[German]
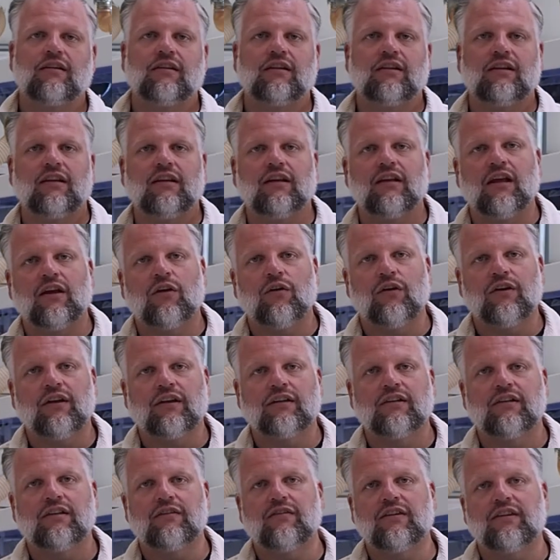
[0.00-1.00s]
die, eine
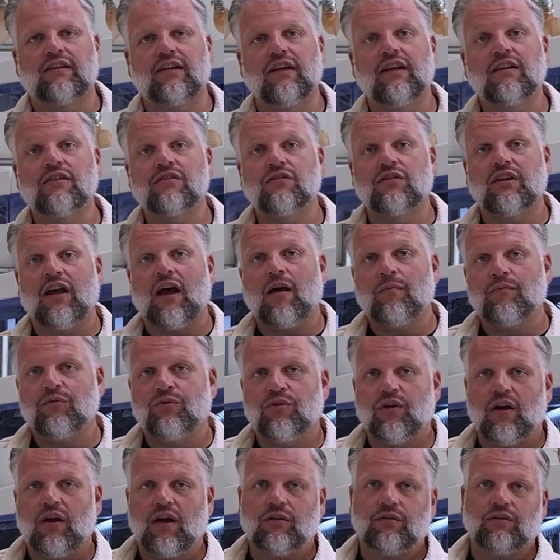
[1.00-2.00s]
Konnektivität zu
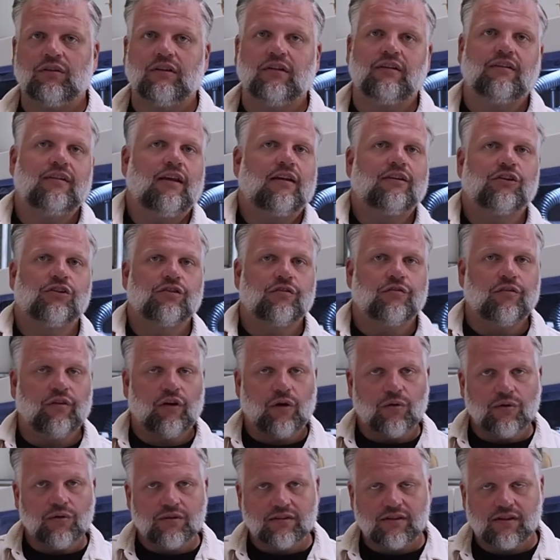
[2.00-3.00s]
Tapio hat und eine technische
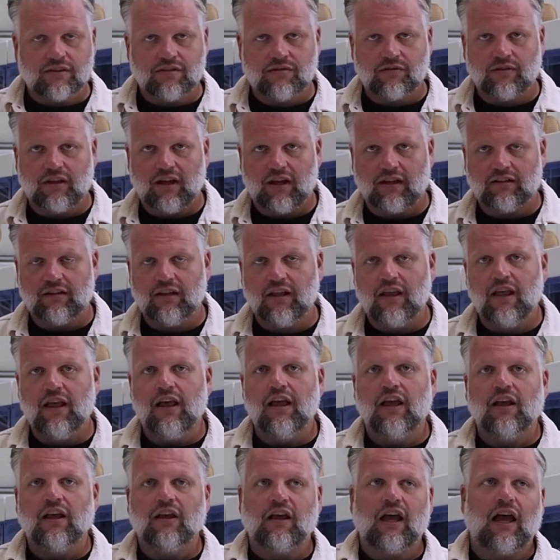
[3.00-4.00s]
Voraussetzung hat,
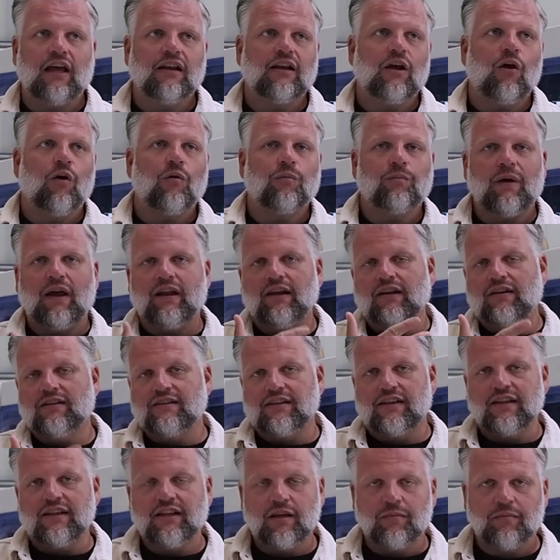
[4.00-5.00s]
kann auch bei einer
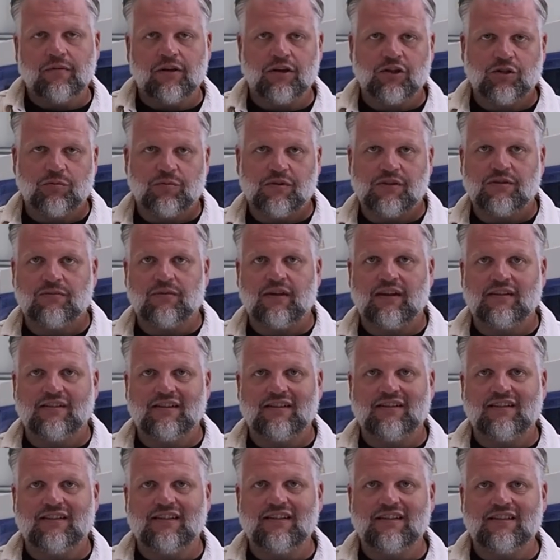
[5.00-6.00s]
Säge
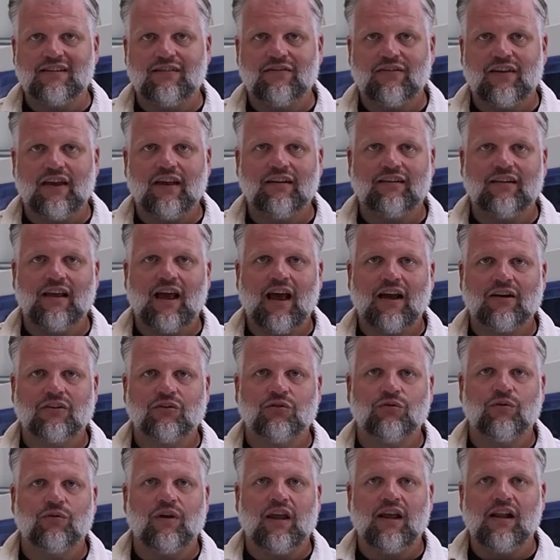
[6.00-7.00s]
beispielsweise diese Werte
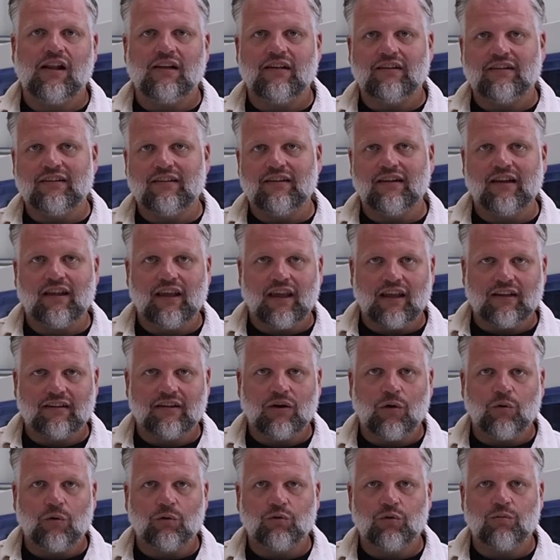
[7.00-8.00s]
aktuell
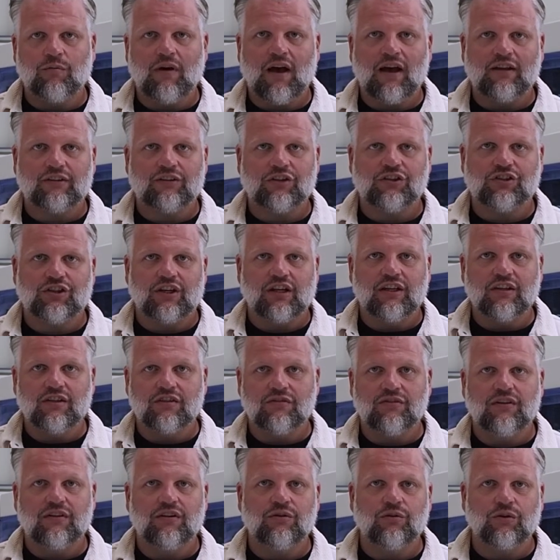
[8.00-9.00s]
direkt automatisch in
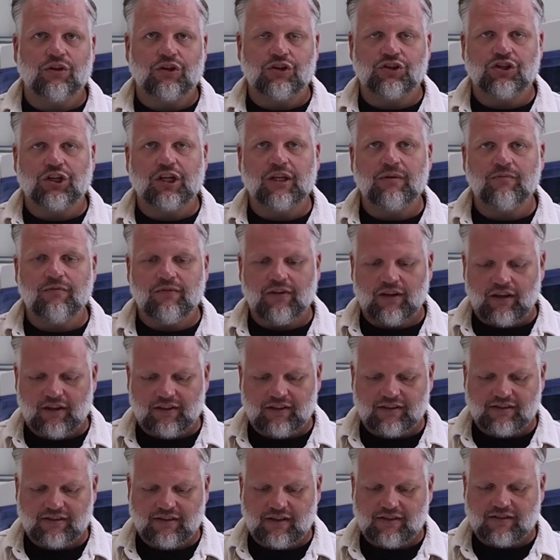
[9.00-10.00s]
Twinio geschrieben
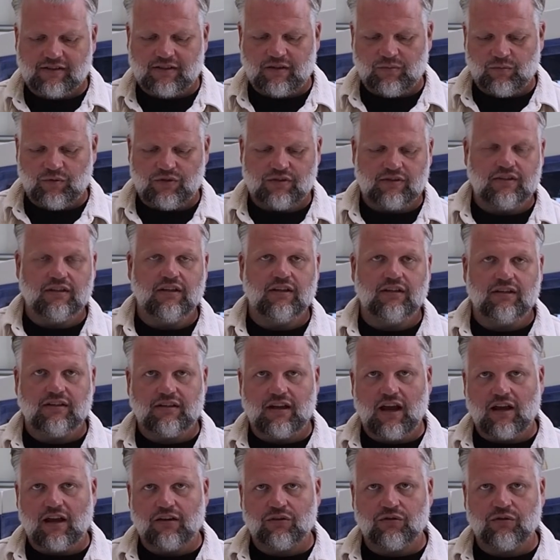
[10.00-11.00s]
werden. Das heißt, Sie müssen hier
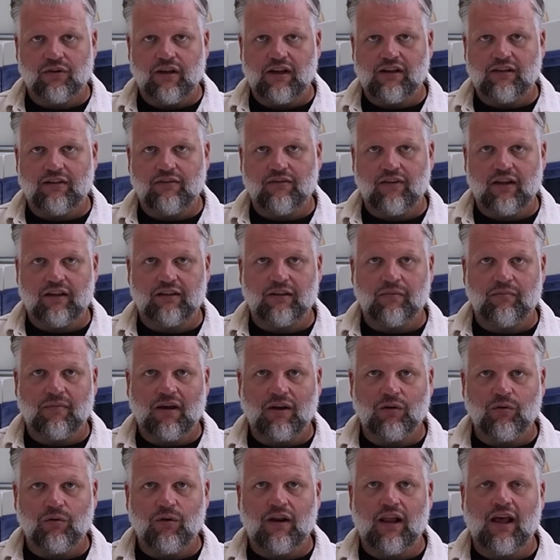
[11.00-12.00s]
nicht aktuell die Werte
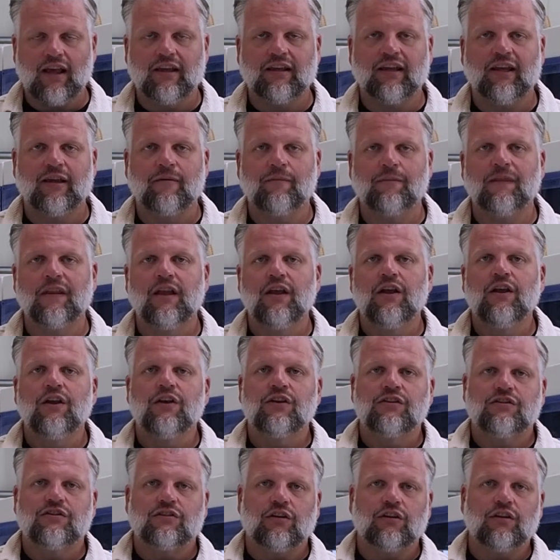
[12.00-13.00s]
manuell eingeben,
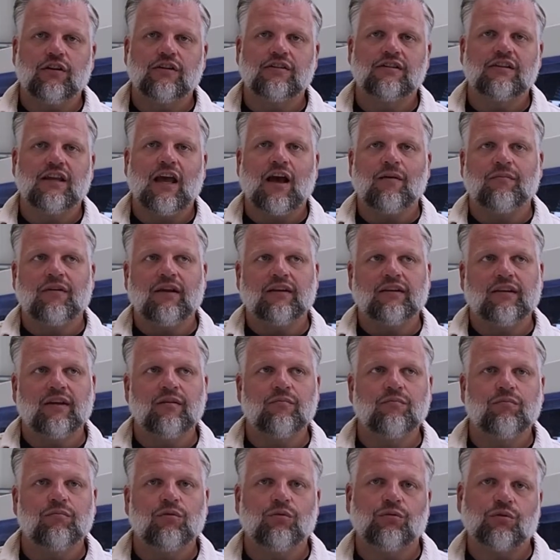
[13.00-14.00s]
sondern Sie haben nach
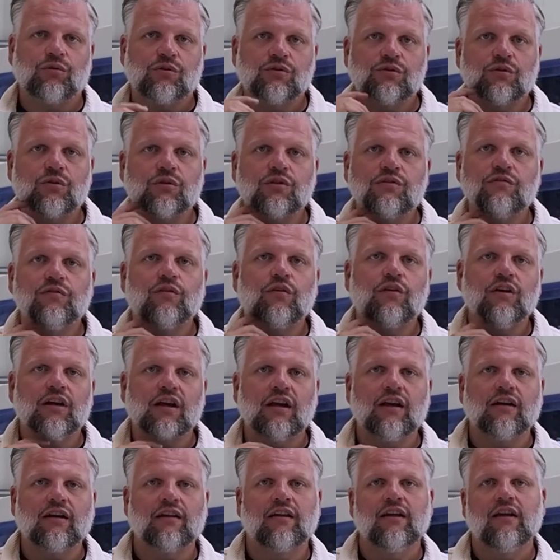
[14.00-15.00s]
jedem
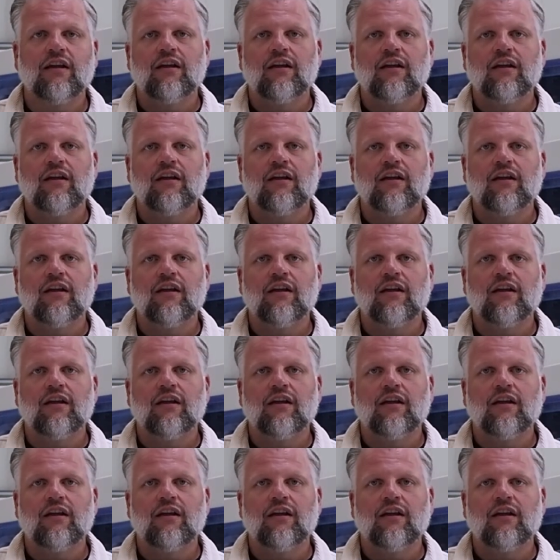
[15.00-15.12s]
Produktionsvorgang